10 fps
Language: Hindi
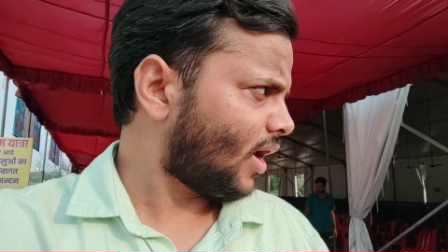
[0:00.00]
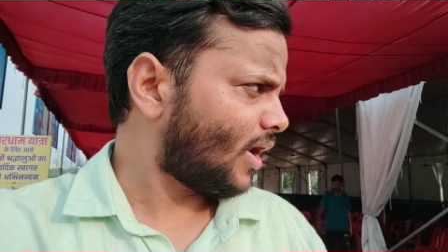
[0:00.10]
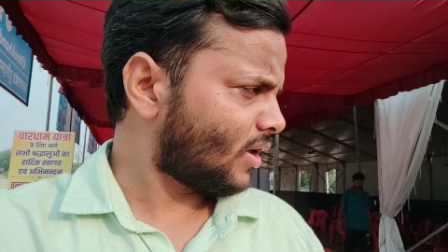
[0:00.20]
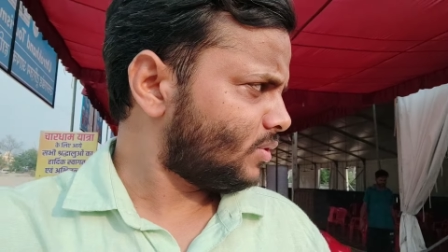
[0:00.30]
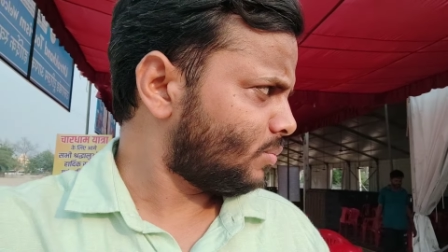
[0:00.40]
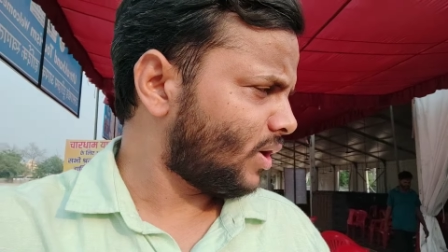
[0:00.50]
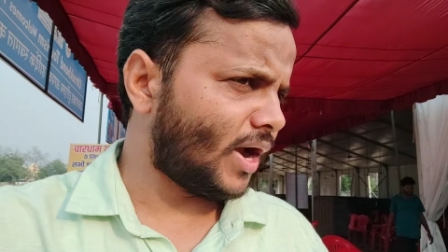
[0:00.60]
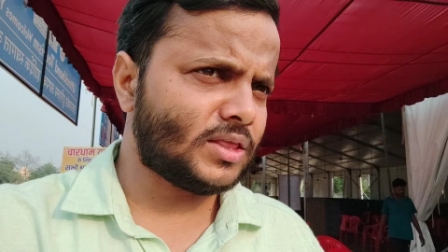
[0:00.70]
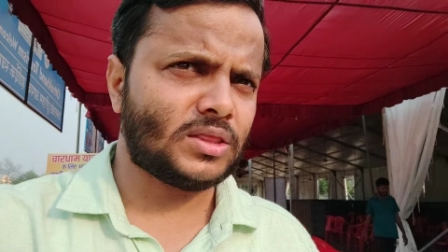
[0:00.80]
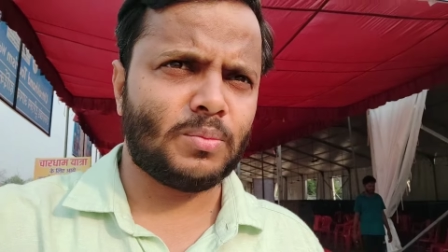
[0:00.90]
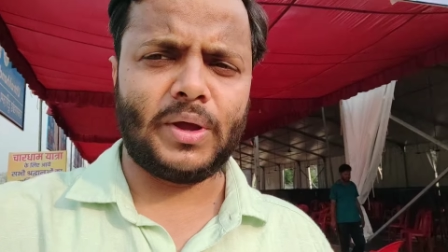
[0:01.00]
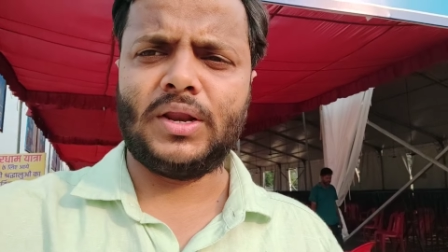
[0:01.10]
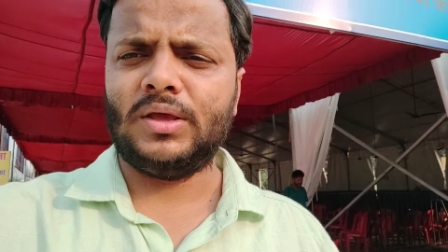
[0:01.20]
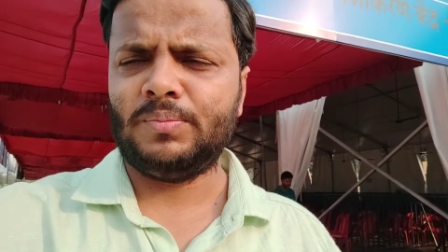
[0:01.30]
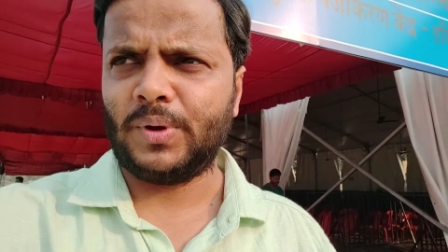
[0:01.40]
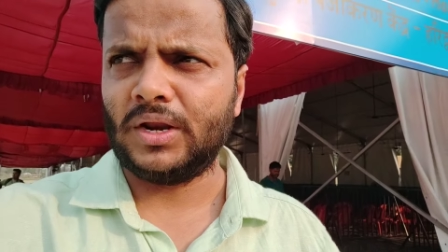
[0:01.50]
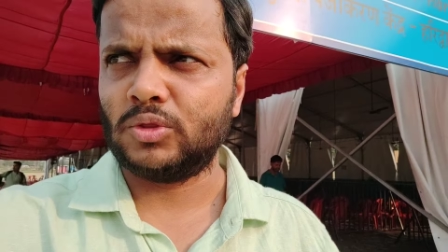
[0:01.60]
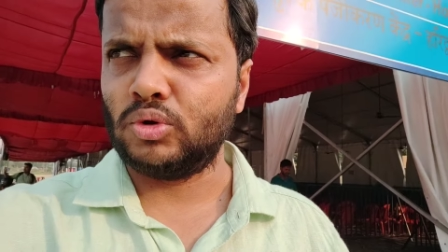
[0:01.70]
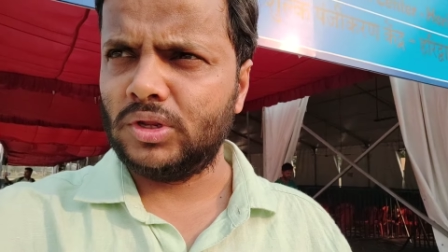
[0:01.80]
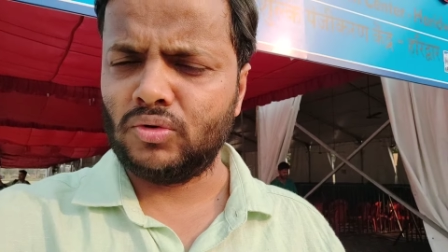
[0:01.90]
हालांकि जब मैं आया था तब पहले पहले
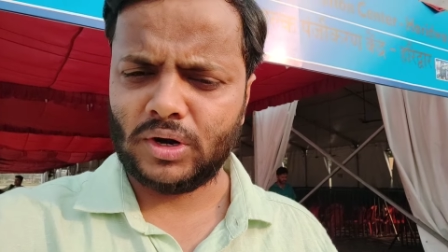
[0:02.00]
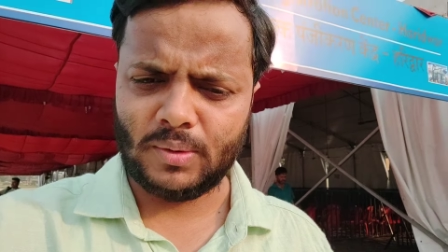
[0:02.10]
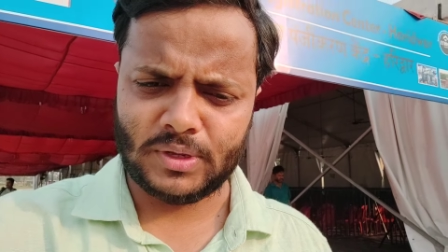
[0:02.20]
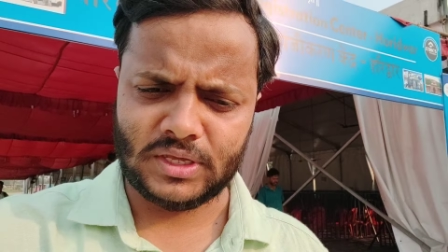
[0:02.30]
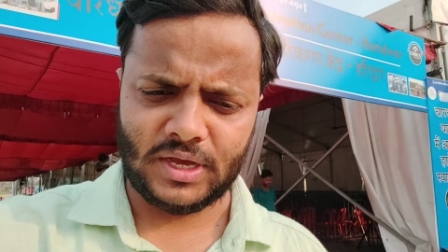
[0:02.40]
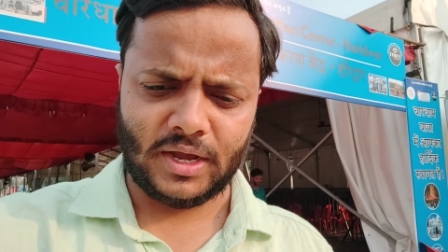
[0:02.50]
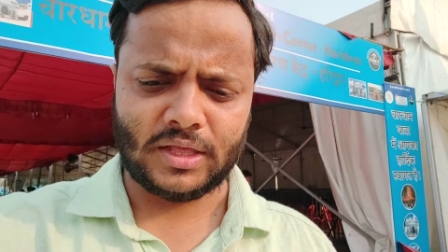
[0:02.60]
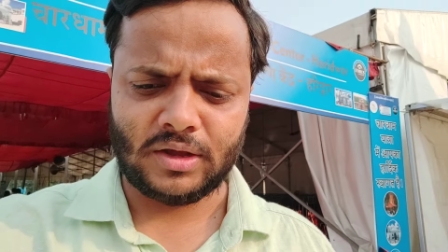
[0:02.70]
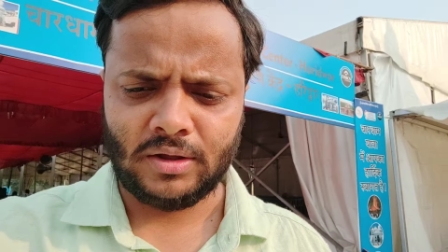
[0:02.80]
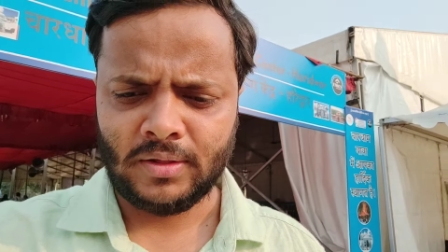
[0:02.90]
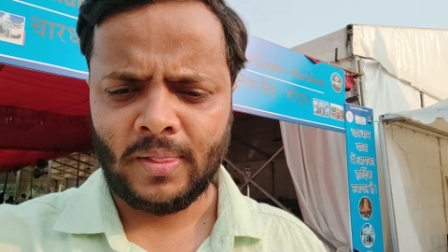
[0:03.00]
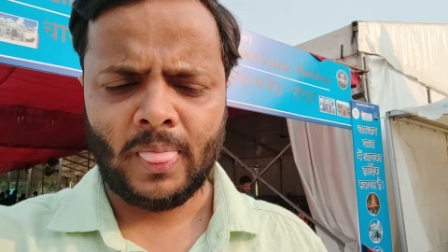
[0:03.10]
दो दिनों के लिए बंद किया गया था